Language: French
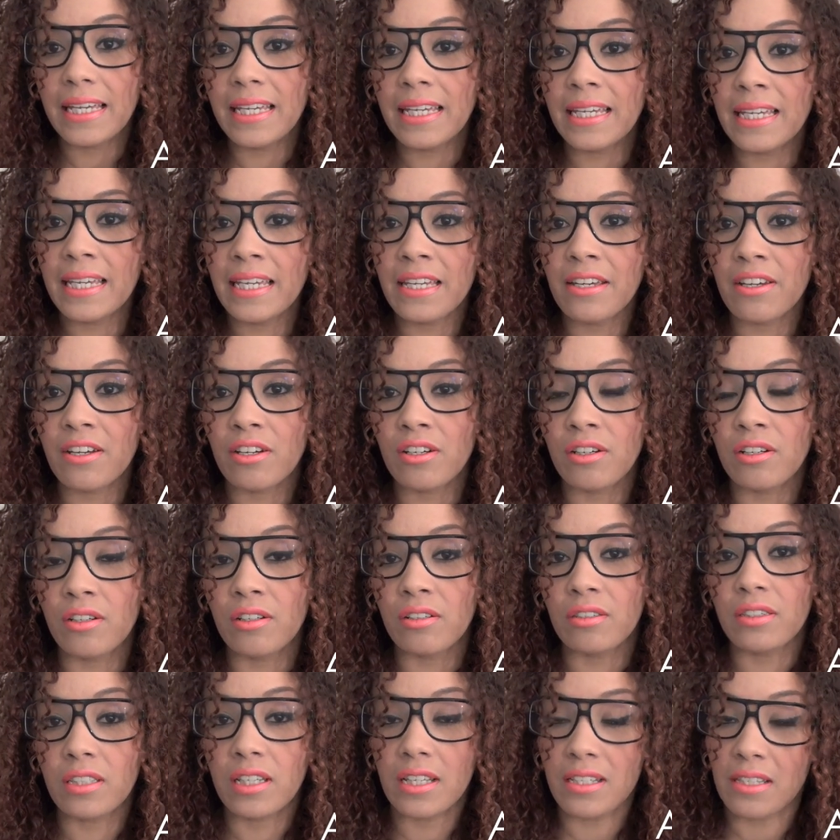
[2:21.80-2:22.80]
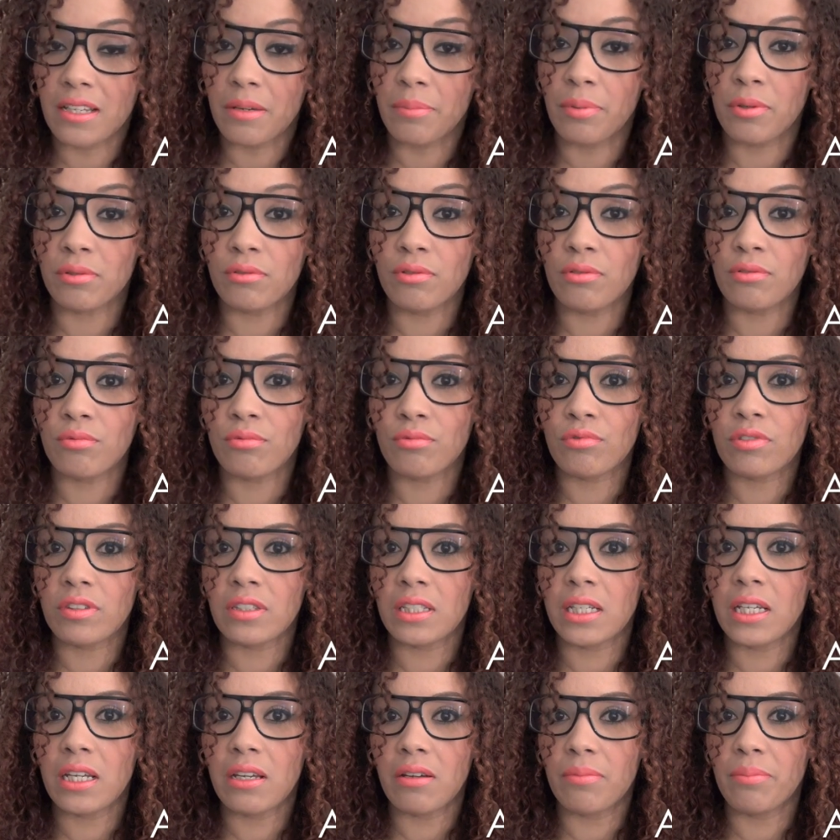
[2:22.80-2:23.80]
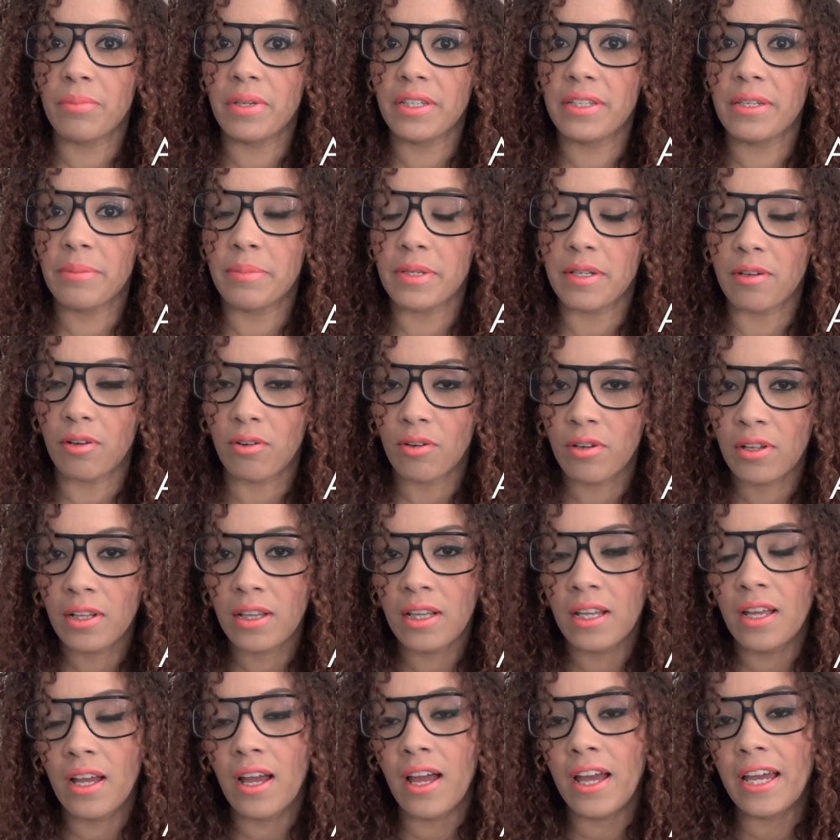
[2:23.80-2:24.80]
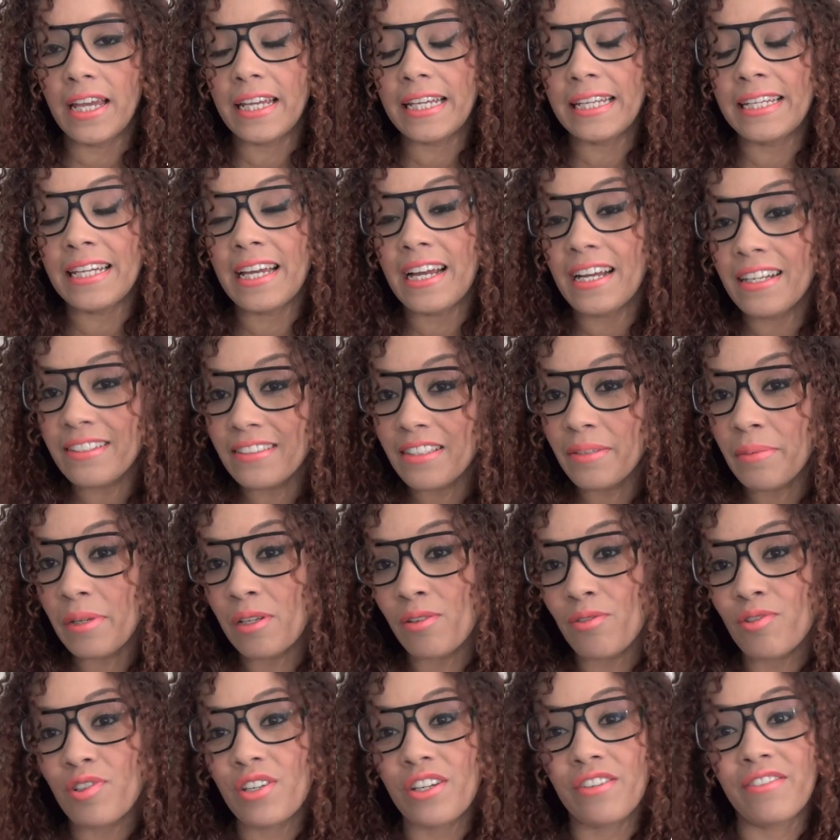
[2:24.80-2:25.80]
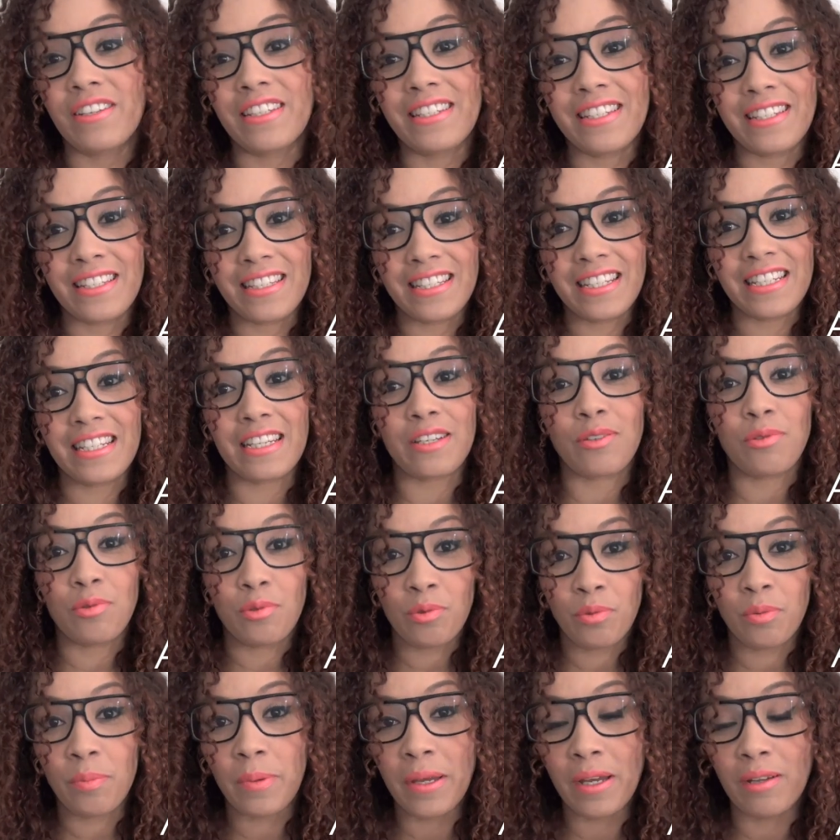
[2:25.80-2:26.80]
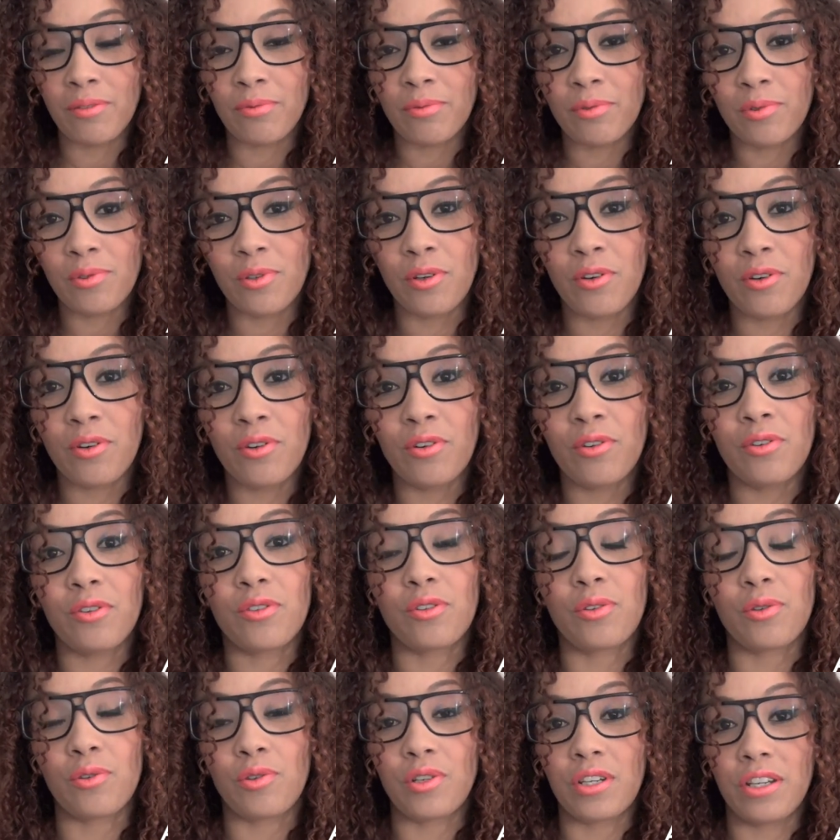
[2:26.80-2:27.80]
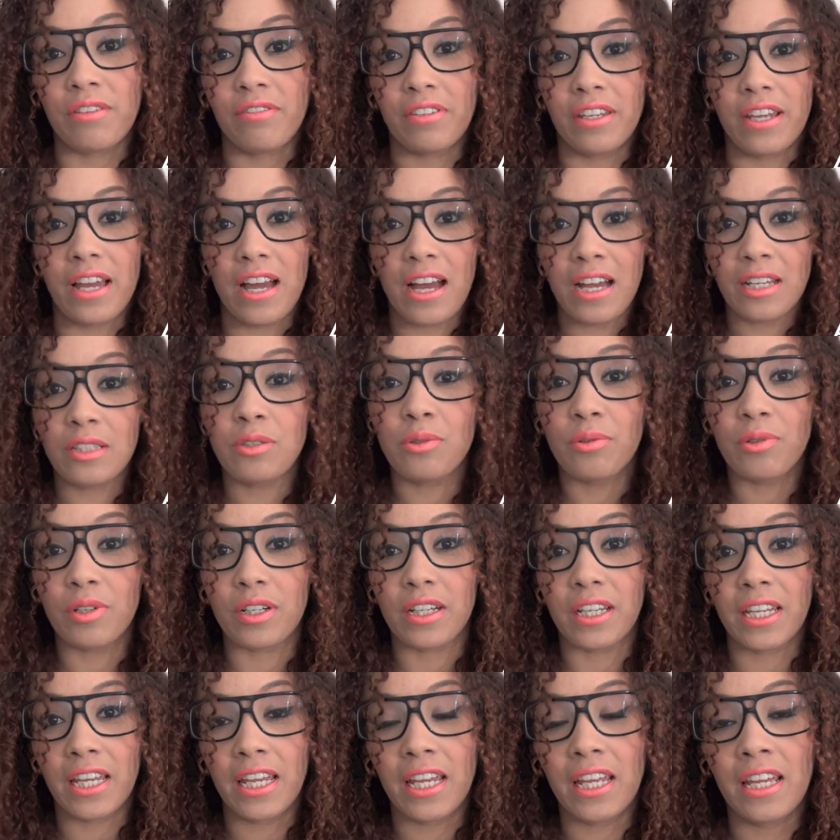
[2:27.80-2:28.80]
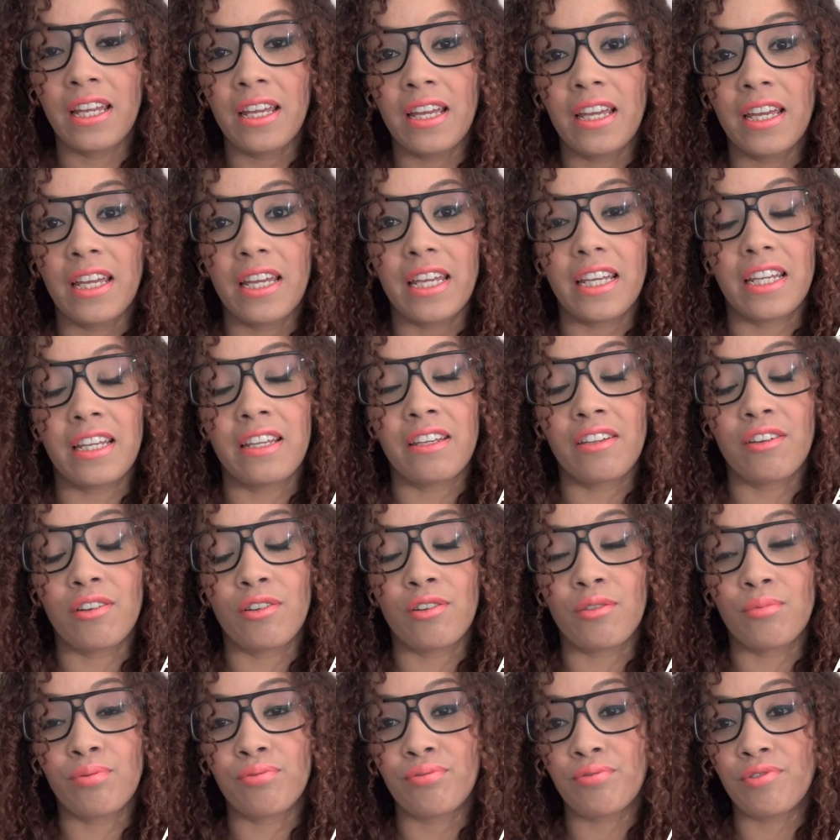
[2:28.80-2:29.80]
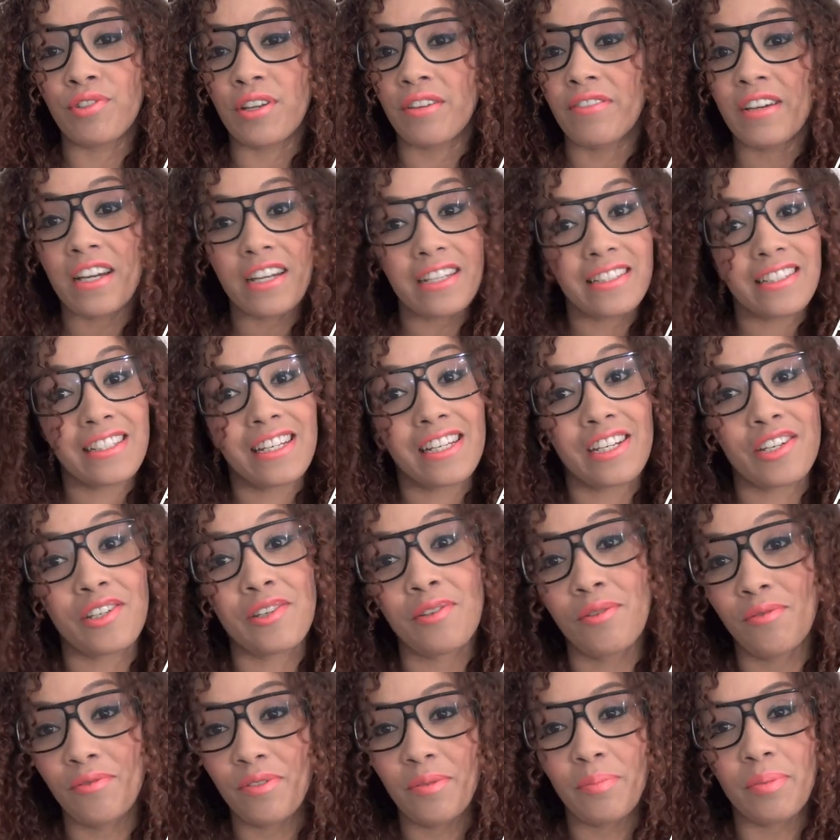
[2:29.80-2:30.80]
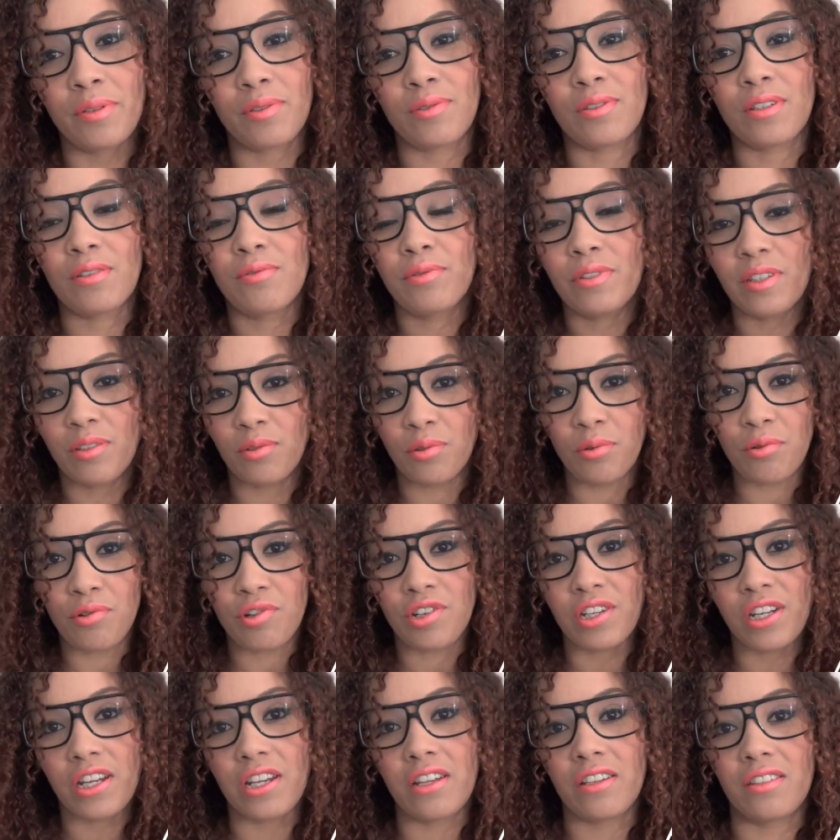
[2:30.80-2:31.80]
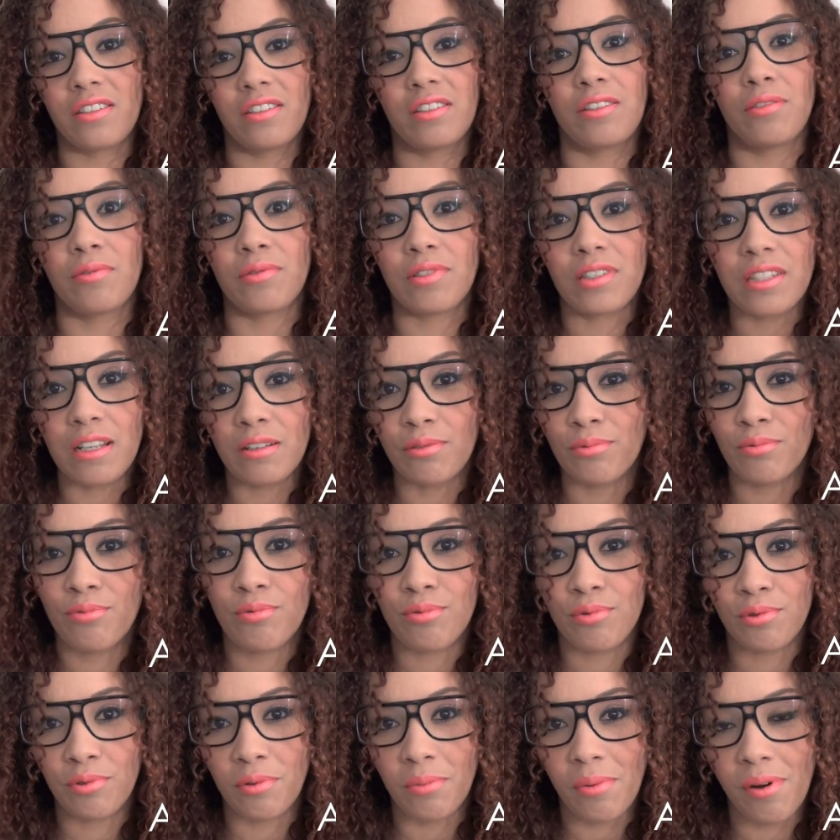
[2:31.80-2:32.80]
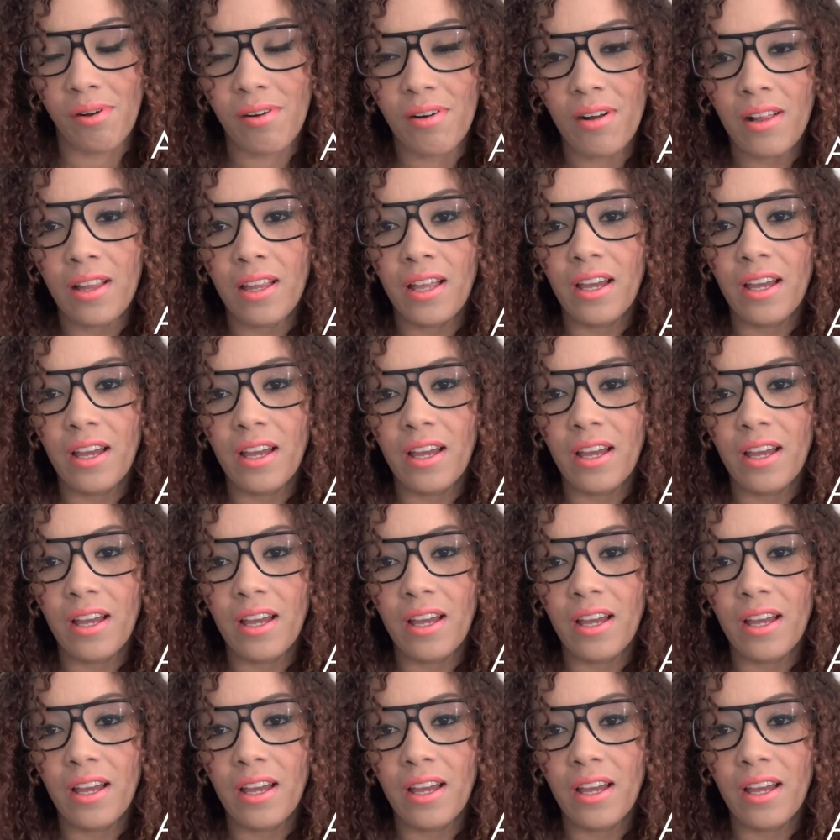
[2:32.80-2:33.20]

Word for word: Et très important donc c'est mes démêlants. Il y a un des mélanges que j'avais testé il y a super longtemps, que j'avais adoré. Et euh, j'avais arrêté de l'acheter en fait parce qu'il coûtait trop cher, c'était en salon justement.